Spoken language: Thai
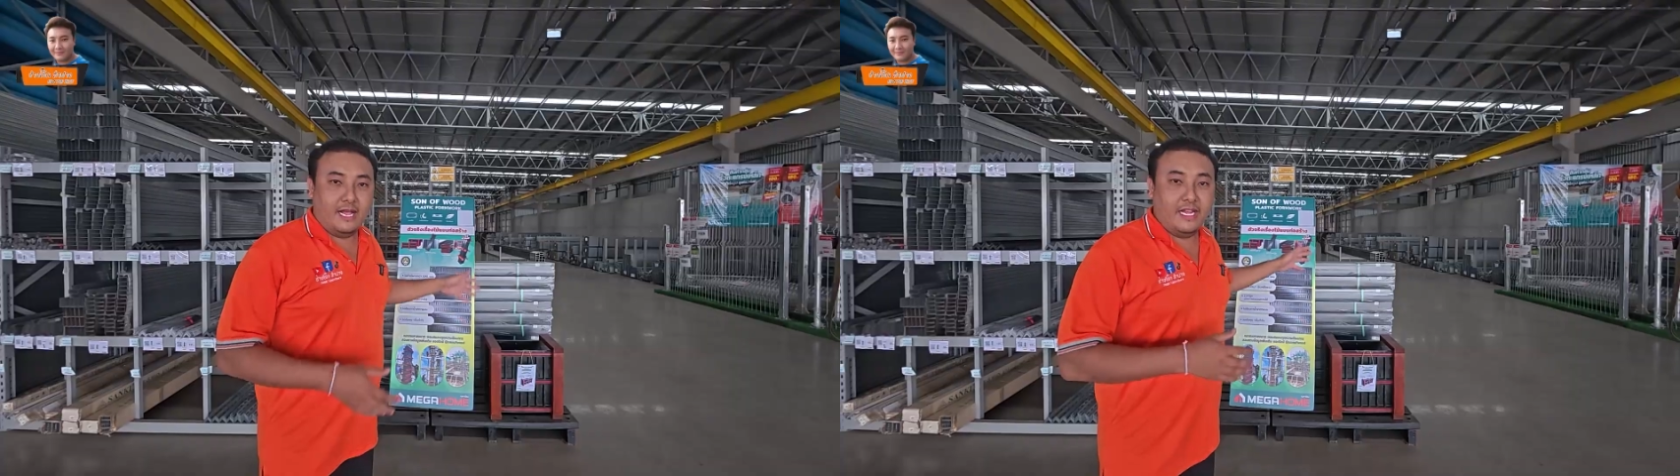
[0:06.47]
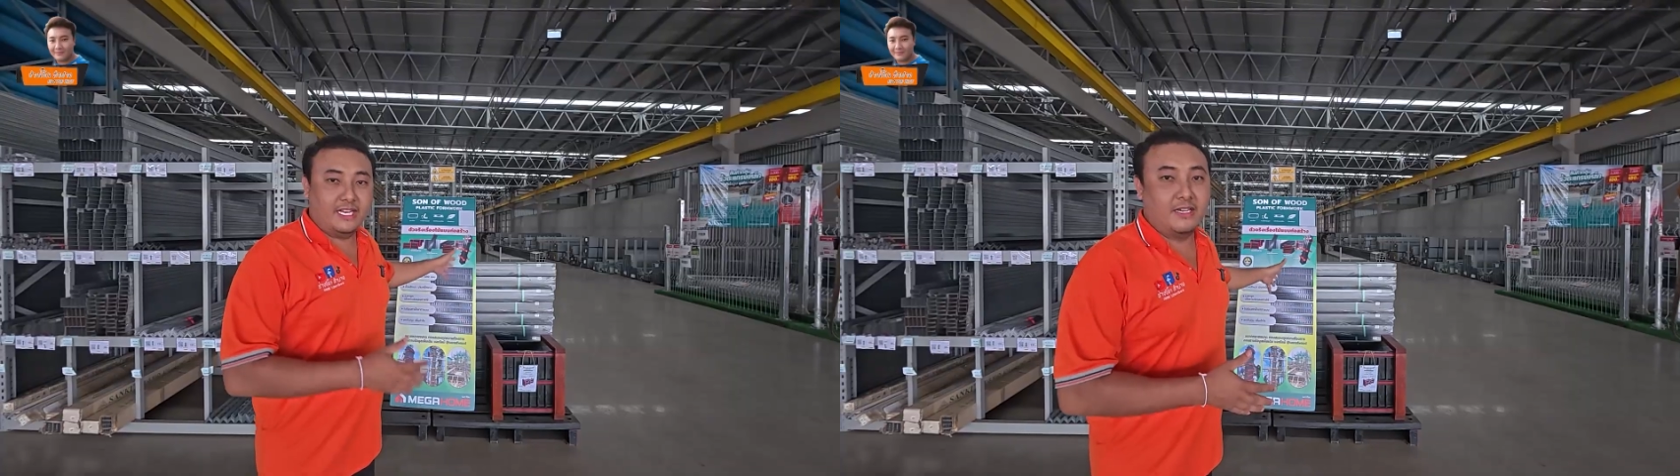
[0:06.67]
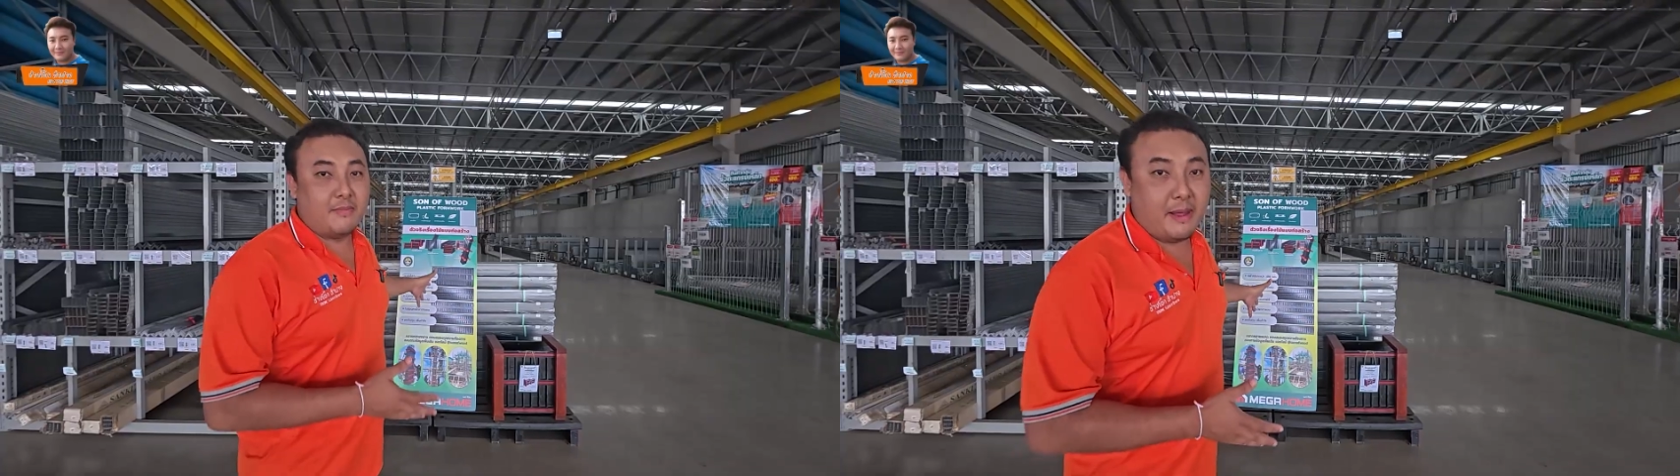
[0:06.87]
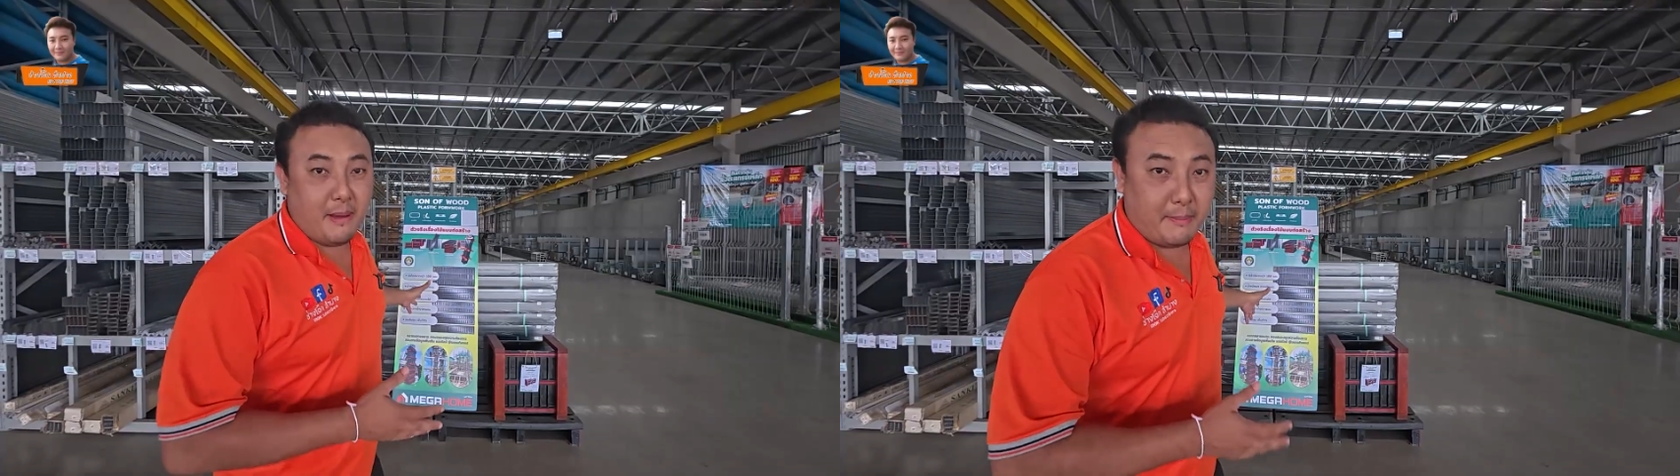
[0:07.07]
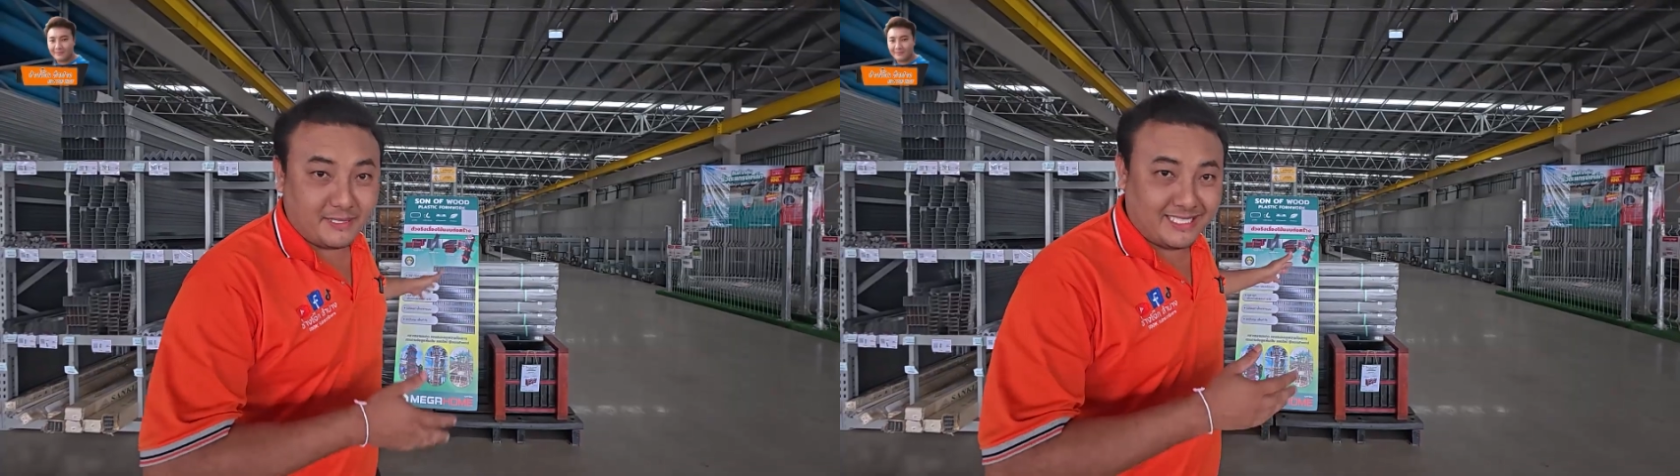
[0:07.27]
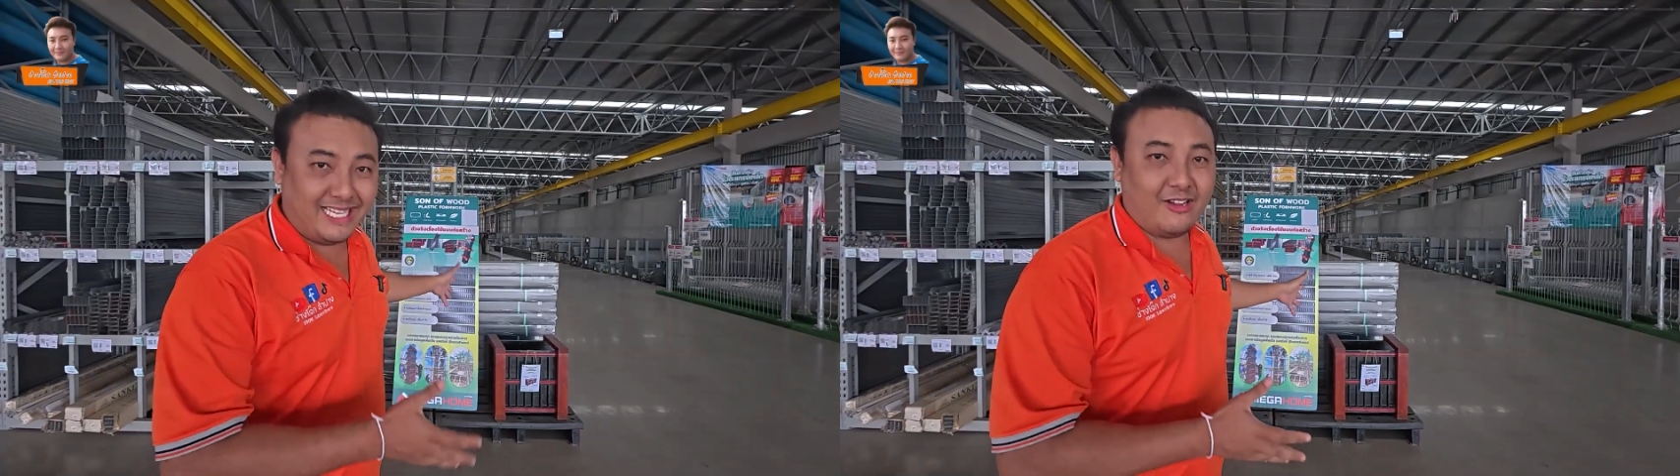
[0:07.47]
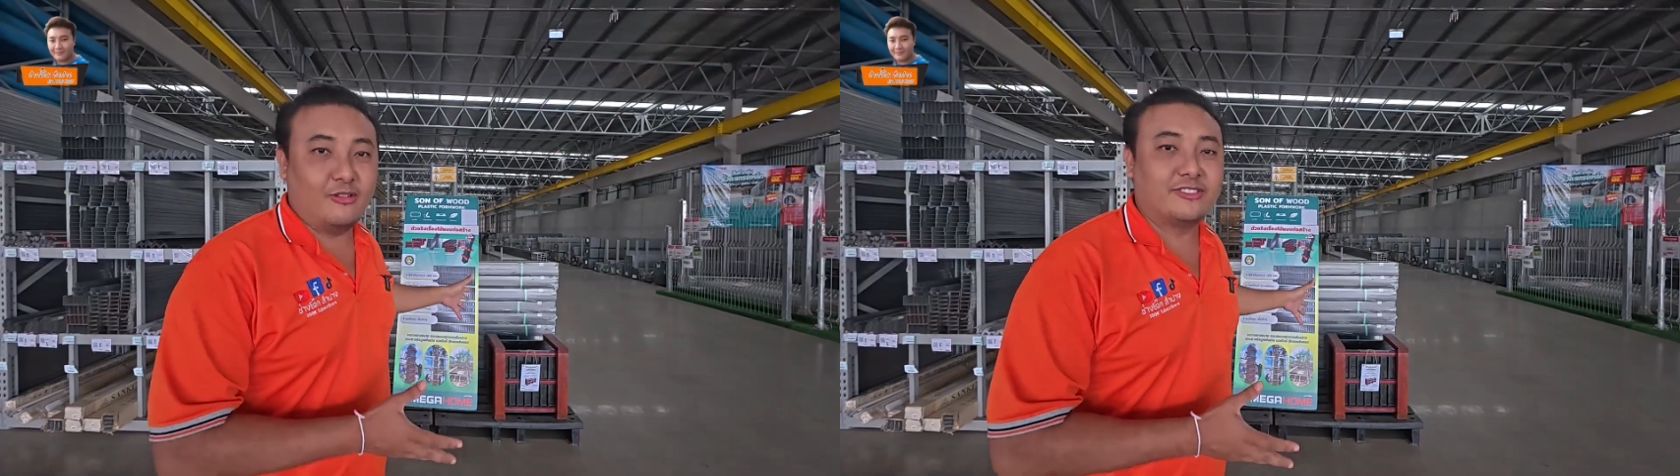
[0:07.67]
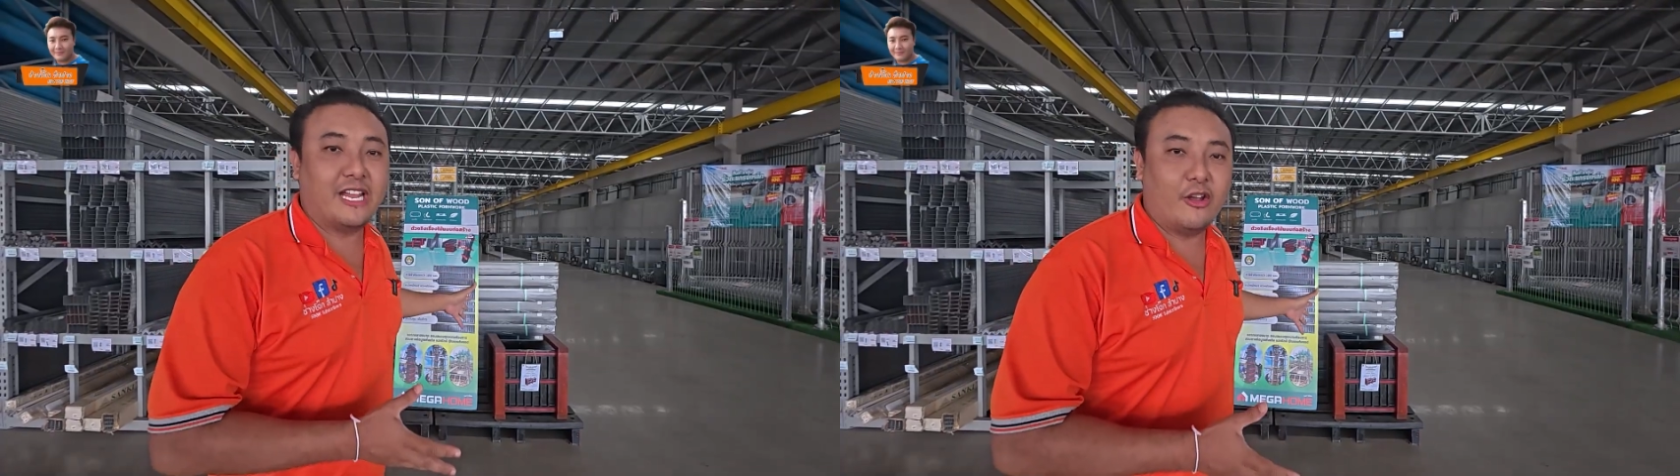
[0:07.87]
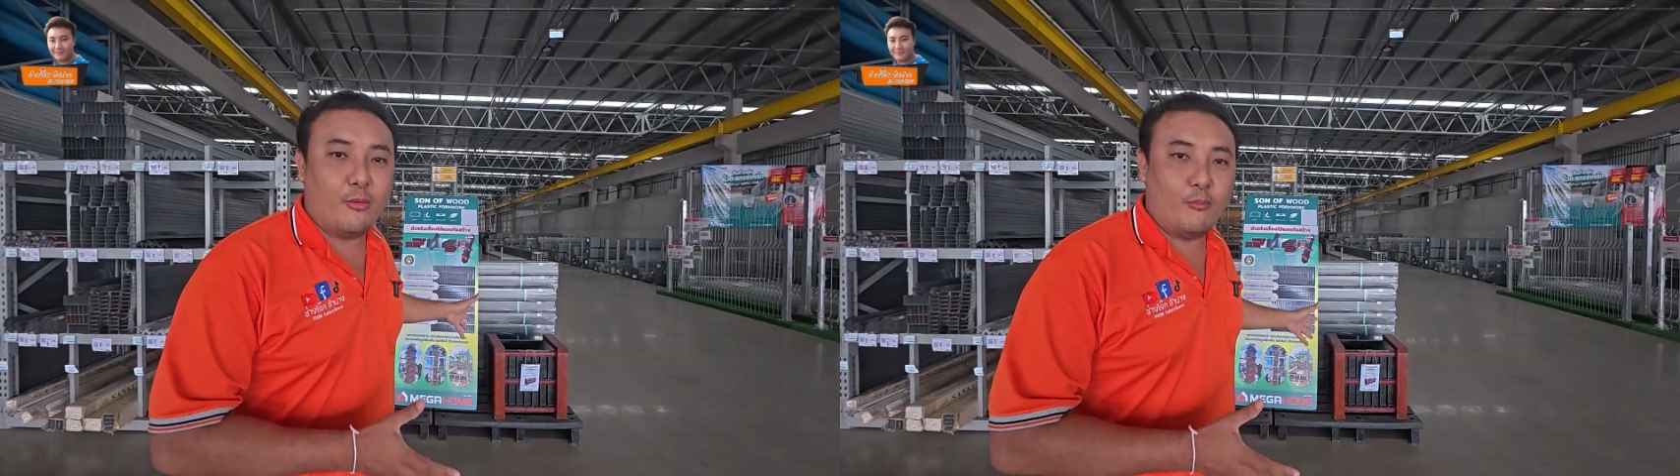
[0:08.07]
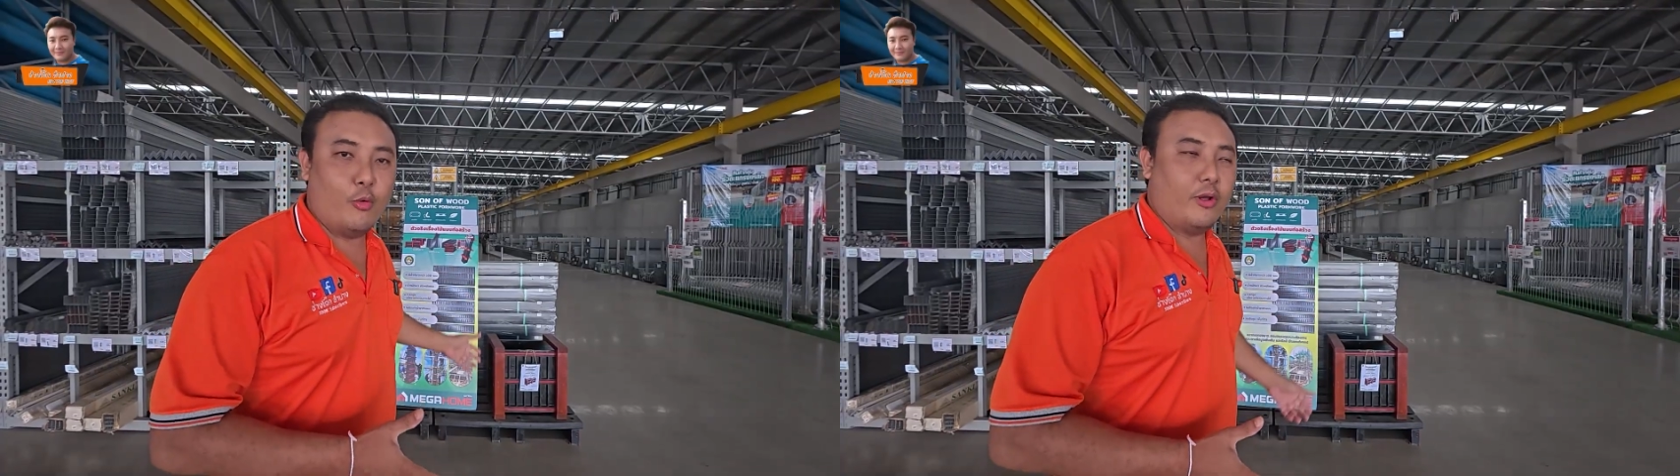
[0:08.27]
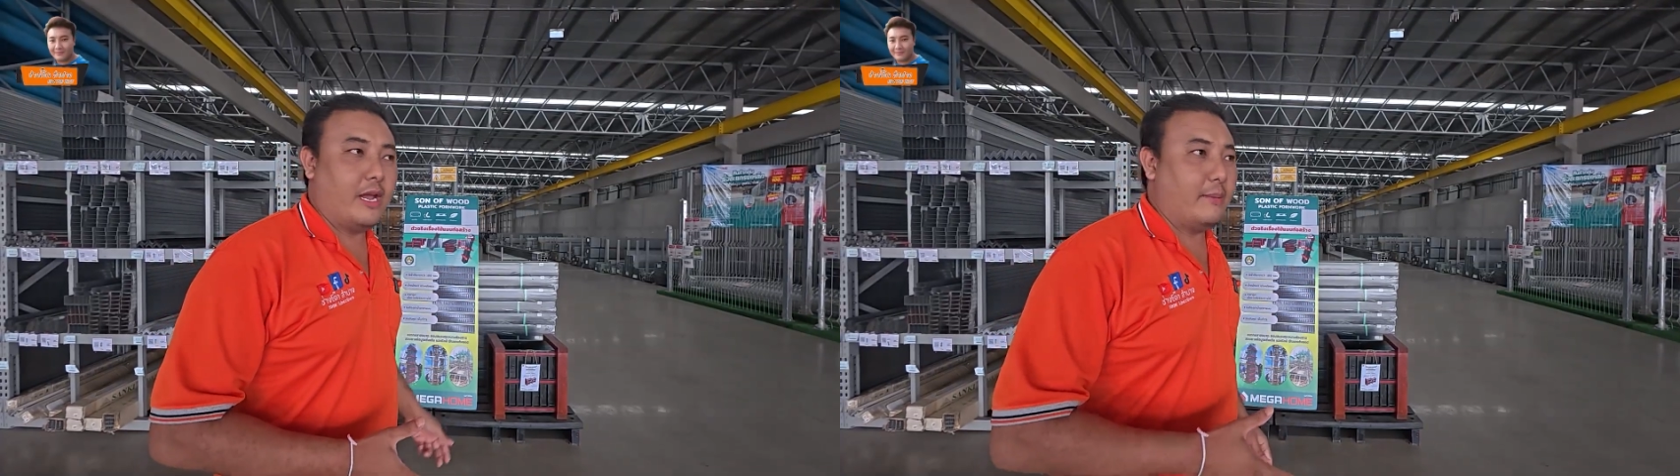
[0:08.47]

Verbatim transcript: อันนี้คือไม้แบบพลาสติกของ Sun of Wood นะ